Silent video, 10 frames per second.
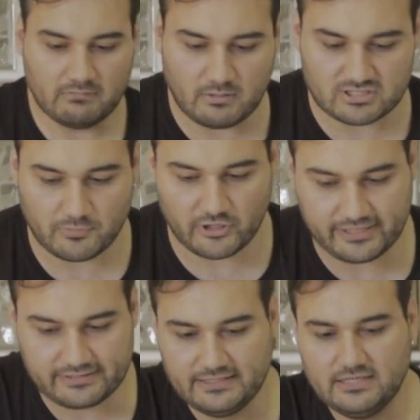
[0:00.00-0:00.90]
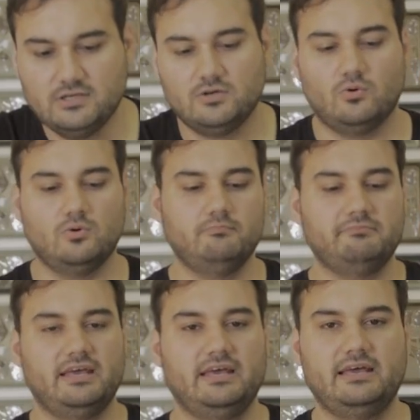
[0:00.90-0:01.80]
Vamos a poner
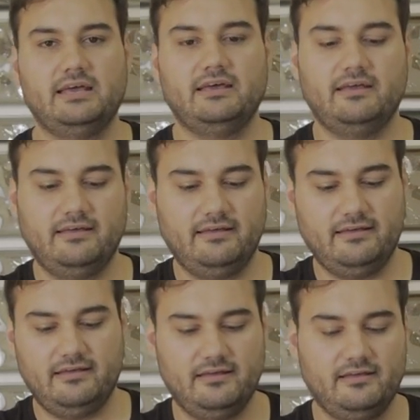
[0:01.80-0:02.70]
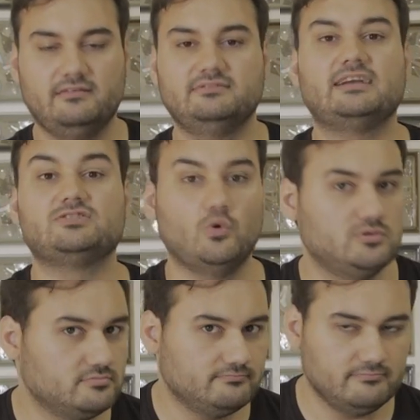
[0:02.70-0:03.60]
un eh, Dark
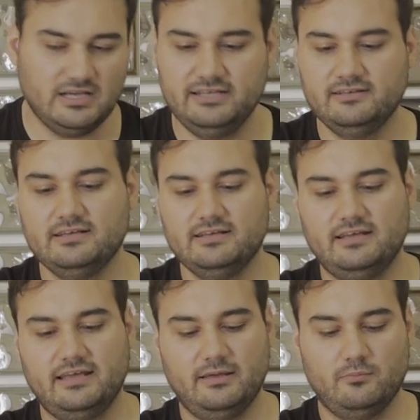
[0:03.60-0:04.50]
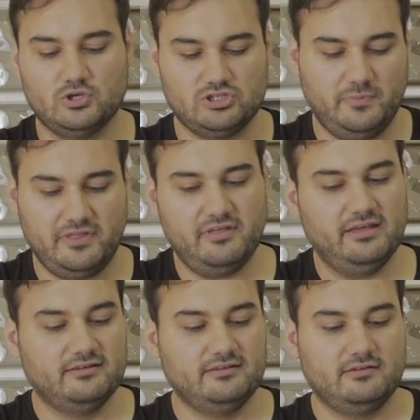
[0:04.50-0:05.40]
Souls, ¿vale? En vuestro
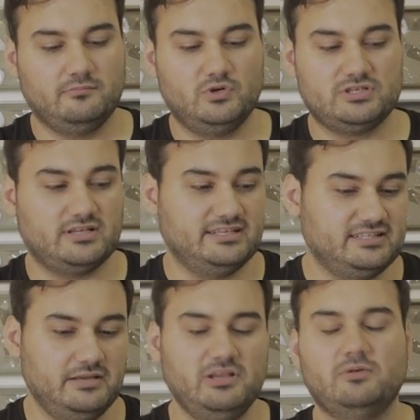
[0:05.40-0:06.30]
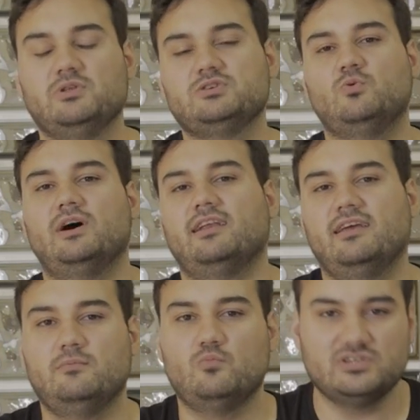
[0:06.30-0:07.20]
PC, pues que en streaming lo podéis jugar
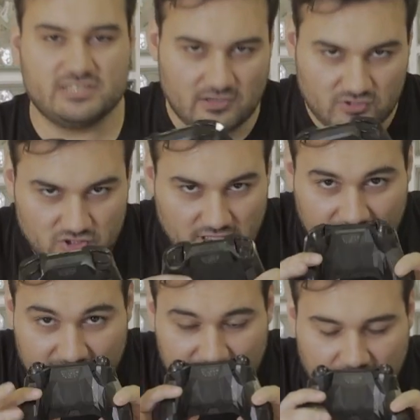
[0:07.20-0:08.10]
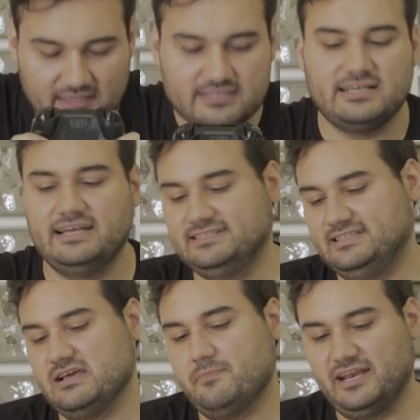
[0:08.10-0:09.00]
en vuestra consola gracias a
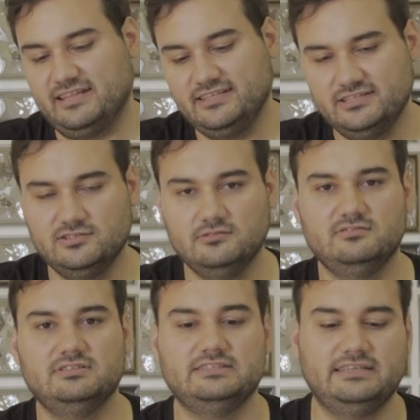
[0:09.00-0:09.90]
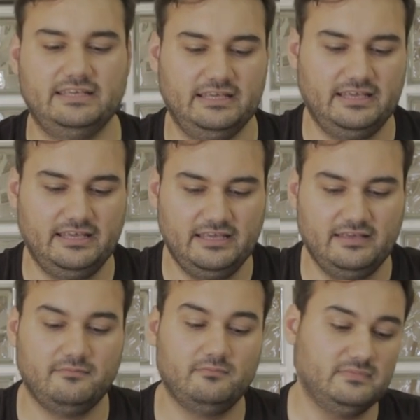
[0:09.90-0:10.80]
este aparatito y
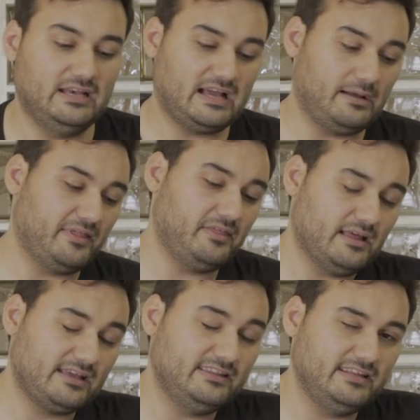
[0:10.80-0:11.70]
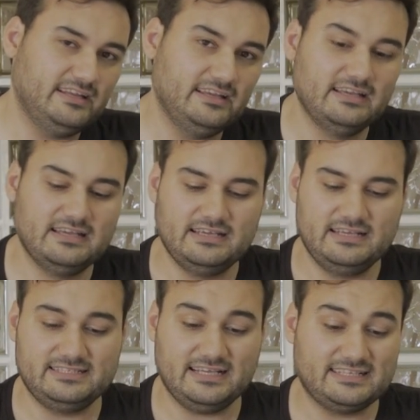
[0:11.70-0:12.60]
la capacidad que tiene
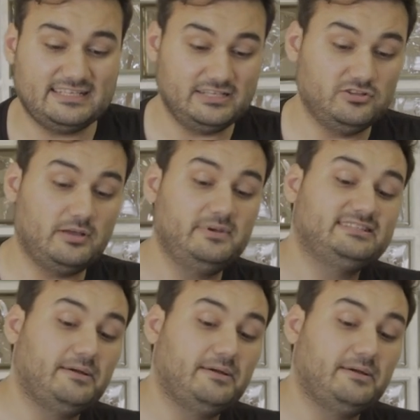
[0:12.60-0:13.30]
este cacharrito que veis